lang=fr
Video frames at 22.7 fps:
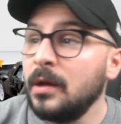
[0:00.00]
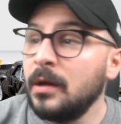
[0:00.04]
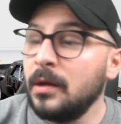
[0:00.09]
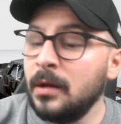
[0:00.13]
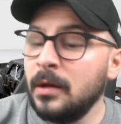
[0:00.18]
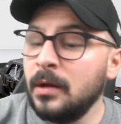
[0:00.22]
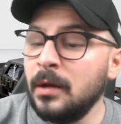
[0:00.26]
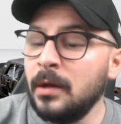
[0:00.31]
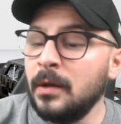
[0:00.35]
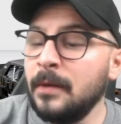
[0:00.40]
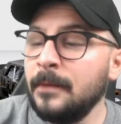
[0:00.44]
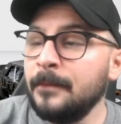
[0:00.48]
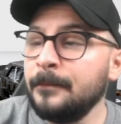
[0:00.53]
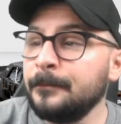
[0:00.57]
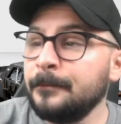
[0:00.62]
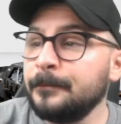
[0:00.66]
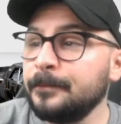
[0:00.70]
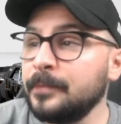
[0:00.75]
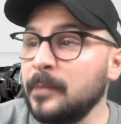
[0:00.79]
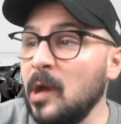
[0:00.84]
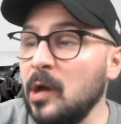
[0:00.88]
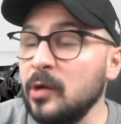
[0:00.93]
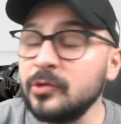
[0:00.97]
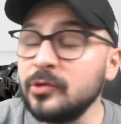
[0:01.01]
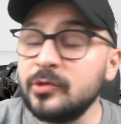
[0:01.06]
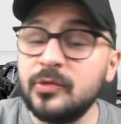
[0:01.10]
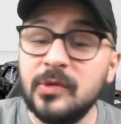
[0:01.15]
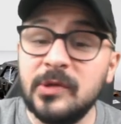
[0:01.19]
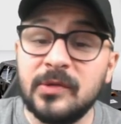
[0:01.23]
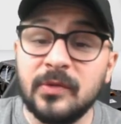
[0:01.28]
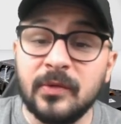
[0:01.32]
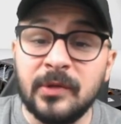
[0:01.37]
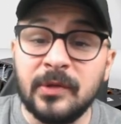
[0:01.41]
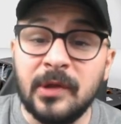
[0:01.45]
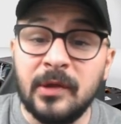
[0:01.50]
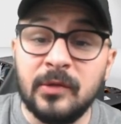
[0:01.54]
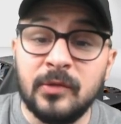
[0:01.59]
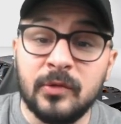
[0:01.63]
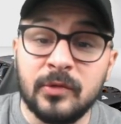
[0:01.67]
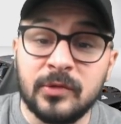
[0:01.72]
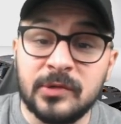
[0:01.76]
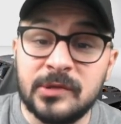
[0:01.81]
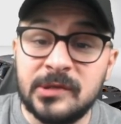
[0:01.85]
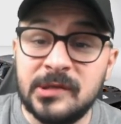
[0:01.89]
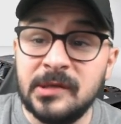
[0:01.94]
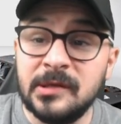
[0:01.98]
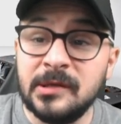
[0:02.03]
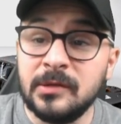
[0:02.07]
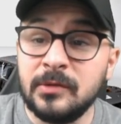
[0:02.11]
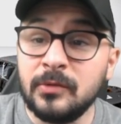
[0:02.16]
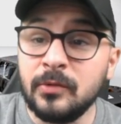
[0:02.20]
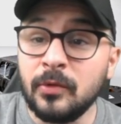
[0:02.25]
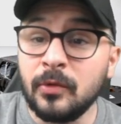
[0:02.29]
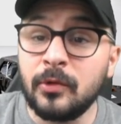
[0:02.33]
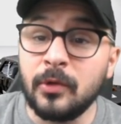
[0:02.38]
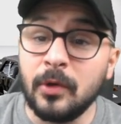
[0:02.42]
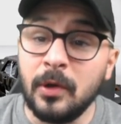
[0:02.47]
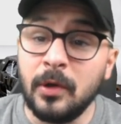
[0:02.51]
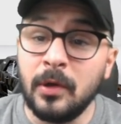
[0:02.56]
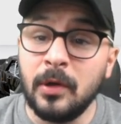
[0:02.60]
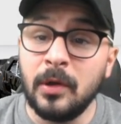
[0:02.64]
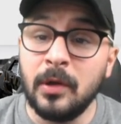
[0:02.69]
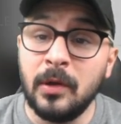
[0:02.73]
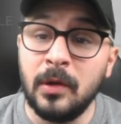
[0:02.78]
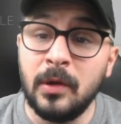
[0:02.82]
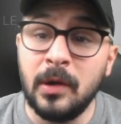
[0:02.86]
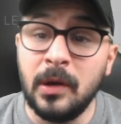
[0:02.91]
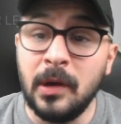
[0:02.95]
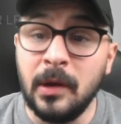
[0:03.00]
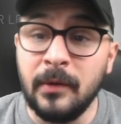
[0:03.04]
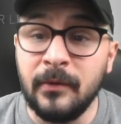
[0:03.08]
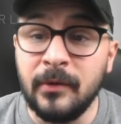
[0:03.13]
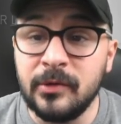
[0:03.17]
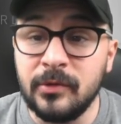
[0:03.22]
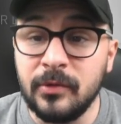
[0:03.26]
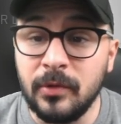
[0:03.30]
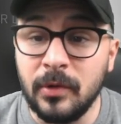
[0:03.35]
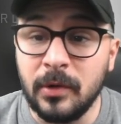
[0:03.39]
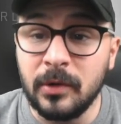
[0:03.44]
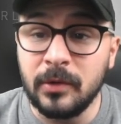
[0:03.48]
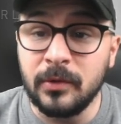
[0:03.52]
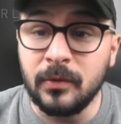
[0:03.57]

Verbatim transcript: Euh, ensuite, on a eu aussi donc, euh, la voiture